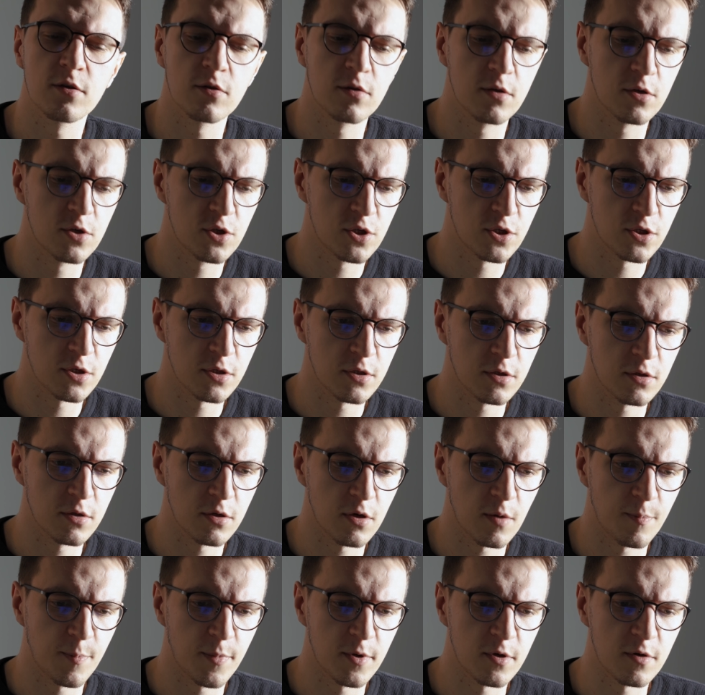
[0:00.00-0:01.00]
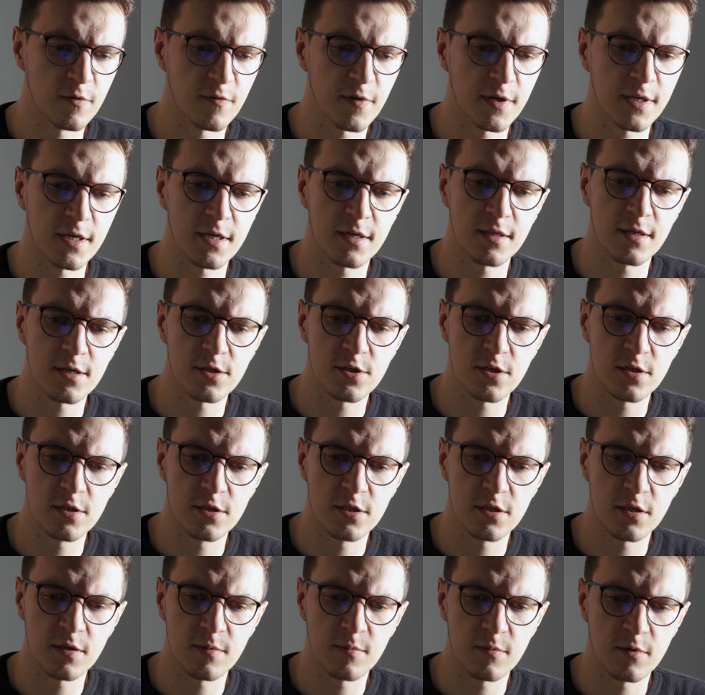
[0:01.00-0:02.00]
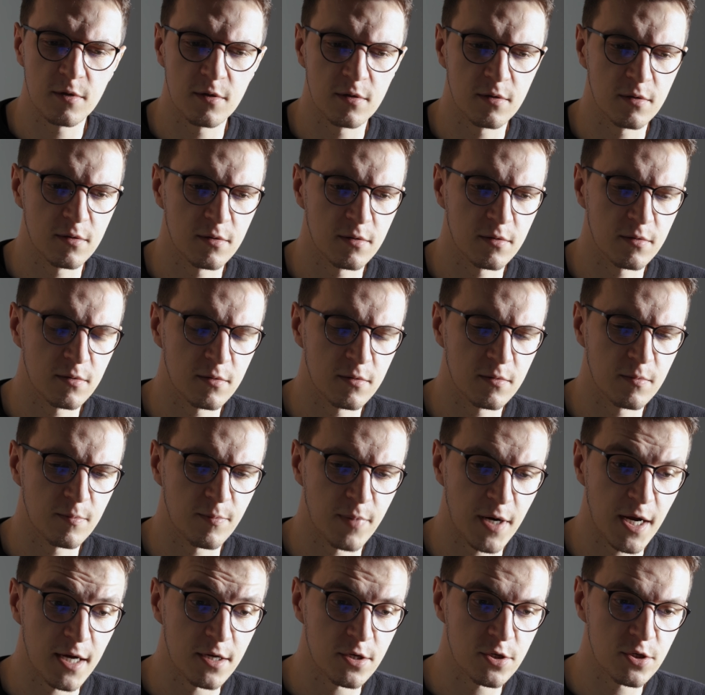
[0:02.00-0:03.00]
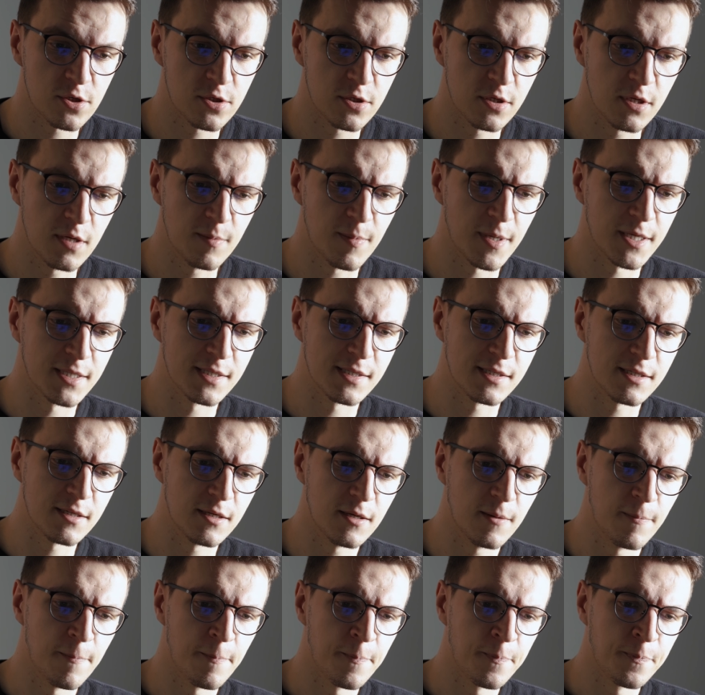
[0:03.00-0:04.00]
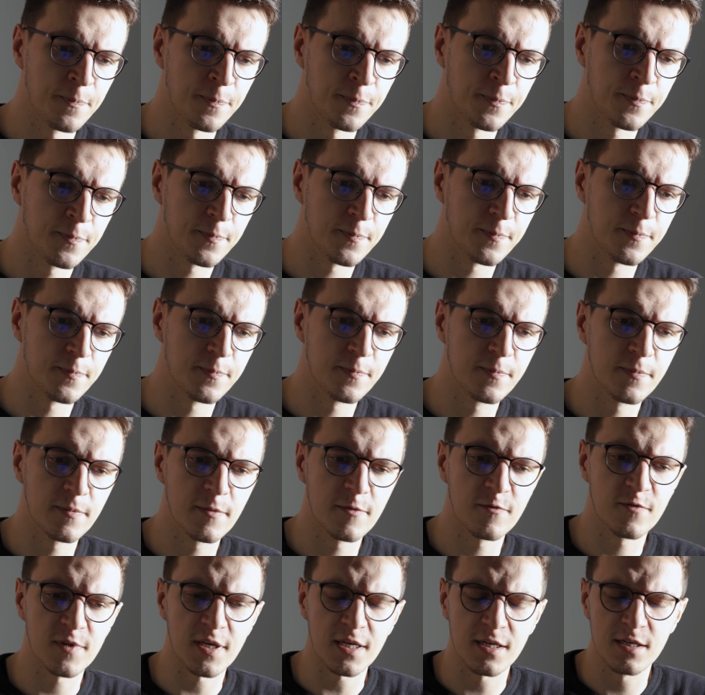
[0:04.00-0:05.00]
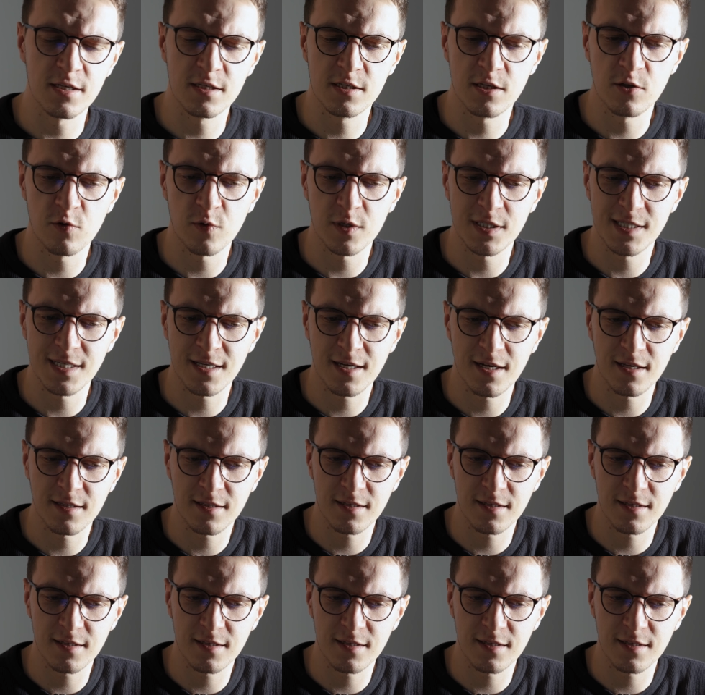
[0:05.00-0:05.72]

dotyczy operowania narzędziem y, brush, czyli pędzel. Mm, w takich sytuacjach,